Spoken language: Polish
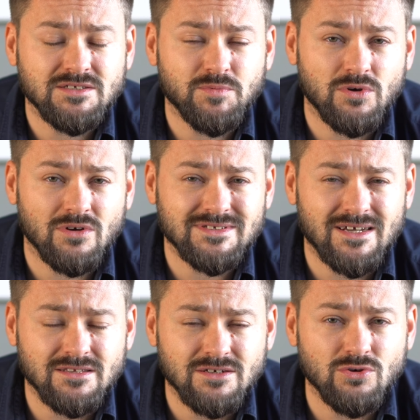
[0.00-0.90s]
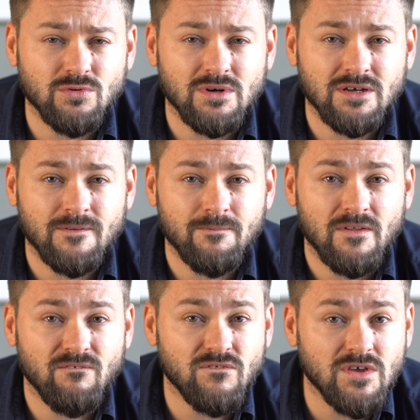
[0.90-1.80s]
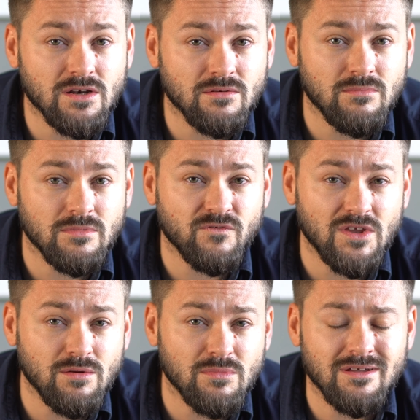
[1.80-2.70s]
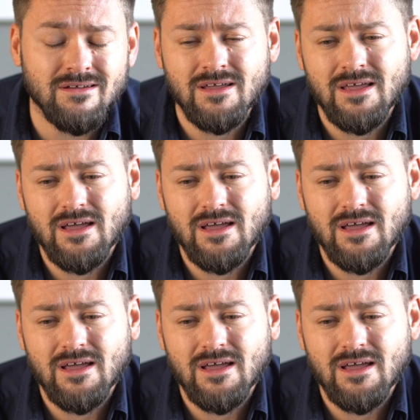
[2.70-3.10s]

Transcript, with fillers: inspirujące artykuły, firm, filmy,